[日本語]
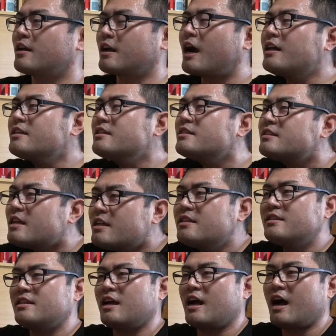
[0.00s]
完
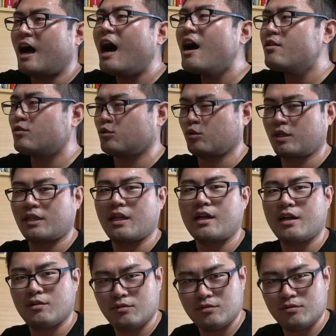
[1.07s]
全な悪と戦う。